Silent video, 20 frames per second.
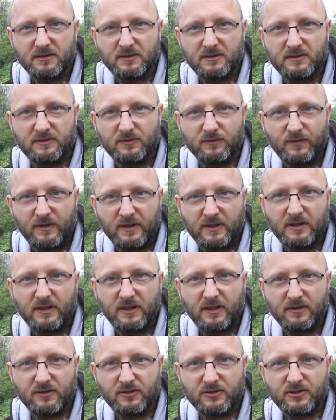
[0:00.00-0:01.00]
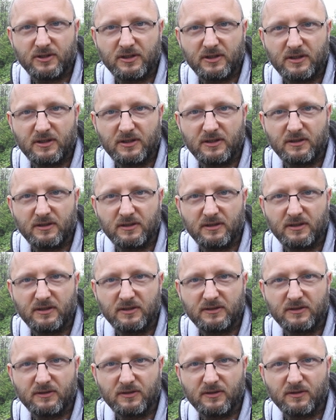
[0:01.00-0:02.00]
z uwagi na to, że
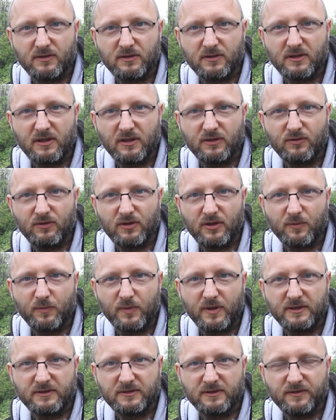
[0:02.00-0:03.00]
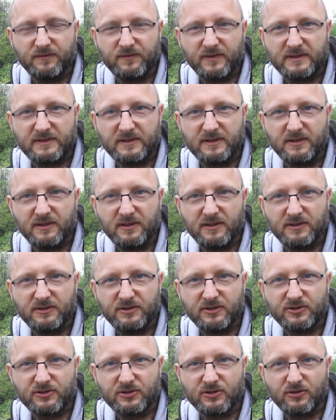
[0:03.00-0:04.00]
jest to gatunek bardzo inwazyjny,
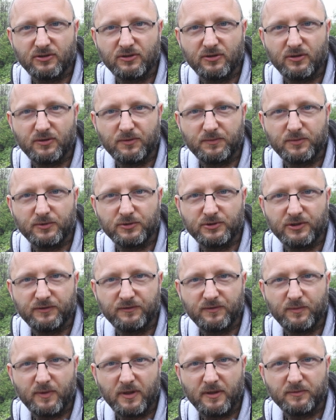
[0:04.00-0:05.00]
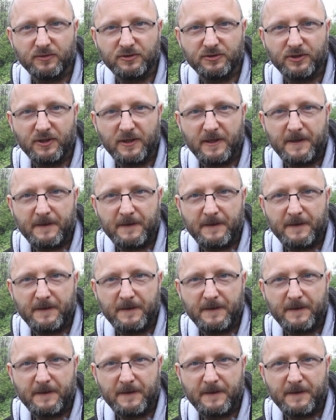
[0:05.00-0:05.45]
ciężko go później wyplemić